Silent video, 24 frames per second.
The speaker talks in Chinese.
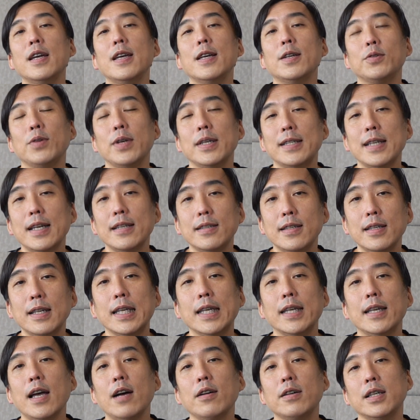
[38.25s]
所以在这
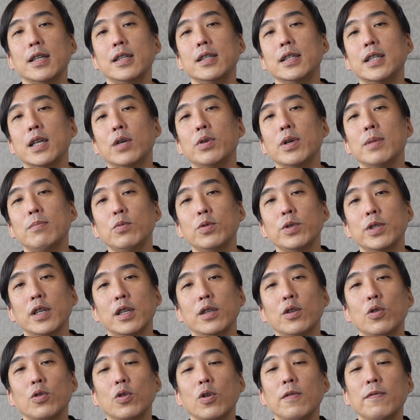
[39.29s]
里要跟各位牧者
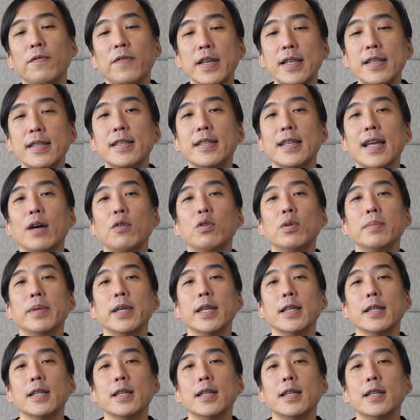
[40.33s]
同工分享我们
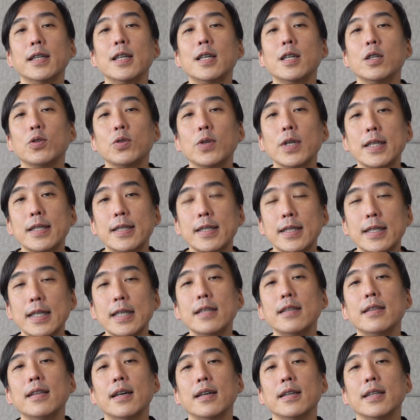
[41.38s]
一个最
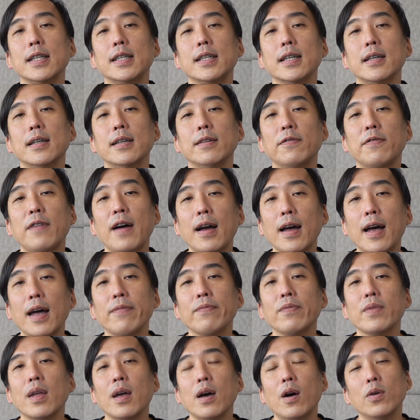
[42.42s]
新的一个方案。
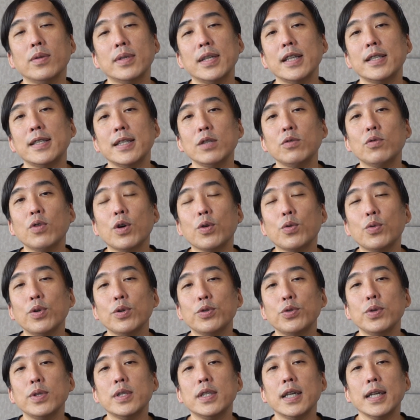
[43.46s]
好，在经过过
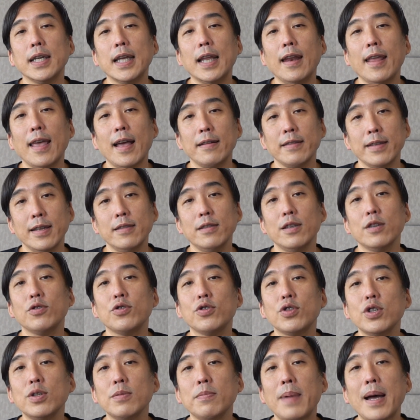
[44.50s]
去这一两年的
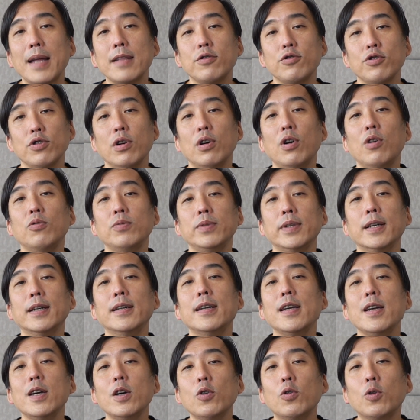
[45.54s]
试办之后呢，
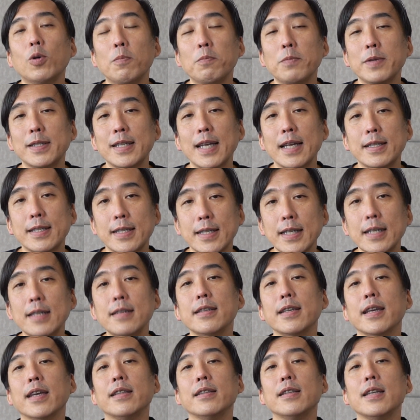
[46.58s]
我们会在今
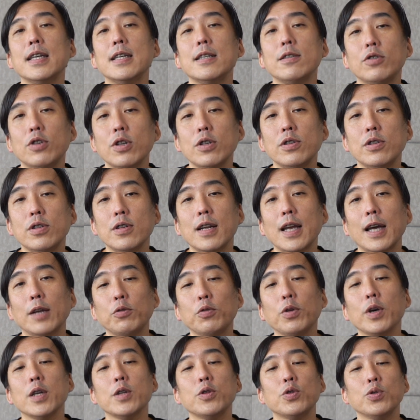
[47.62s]
年正式来
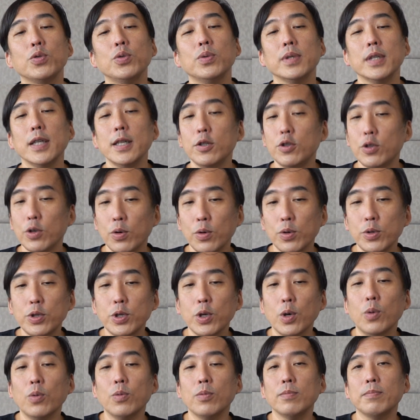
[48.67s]
推出一九一
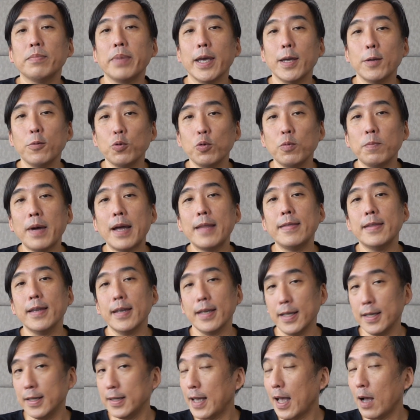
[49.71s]
九陪读班的
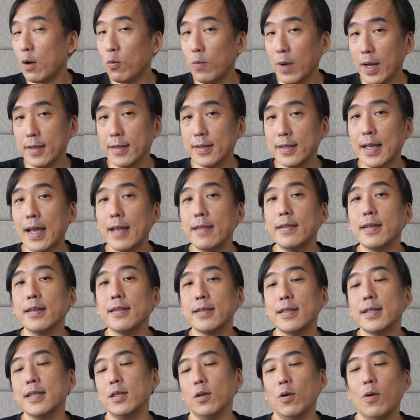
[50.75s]
营养晚餐的
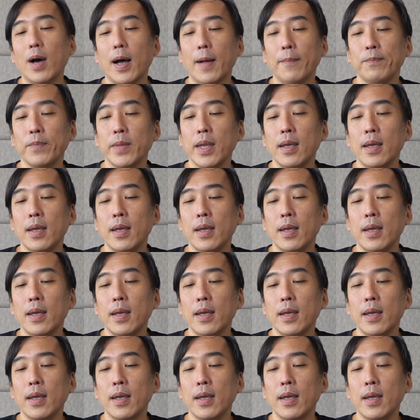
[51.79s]
计划。